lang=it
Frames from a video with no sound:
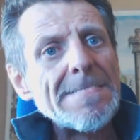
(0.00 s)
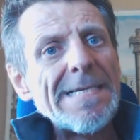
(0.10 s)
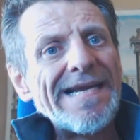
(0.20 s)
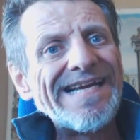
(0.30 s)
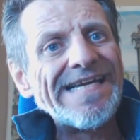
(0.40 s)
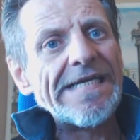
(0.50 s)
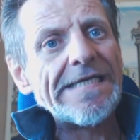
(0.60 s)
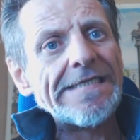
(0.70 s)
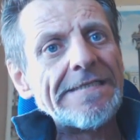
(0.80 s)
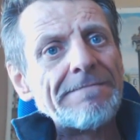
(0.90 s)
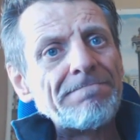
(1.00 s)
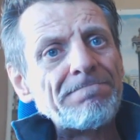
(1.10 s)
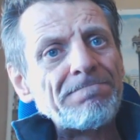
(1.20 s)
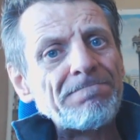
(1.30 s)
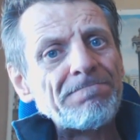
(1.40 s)
e
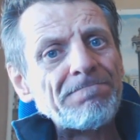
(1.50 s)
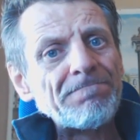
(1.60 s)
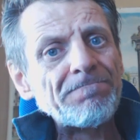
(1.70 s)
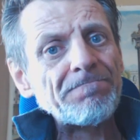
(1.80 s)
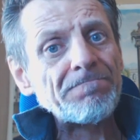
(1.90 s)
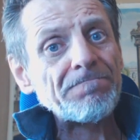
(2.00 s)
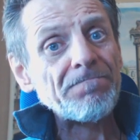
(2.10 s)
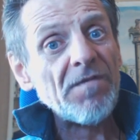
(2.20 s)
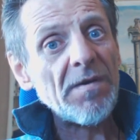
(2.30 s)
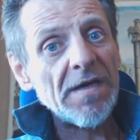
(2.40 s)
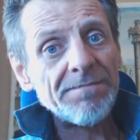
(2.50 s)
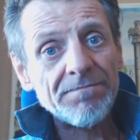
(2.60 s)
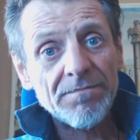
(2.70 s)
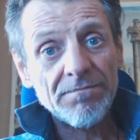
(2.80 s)
mm, vabbè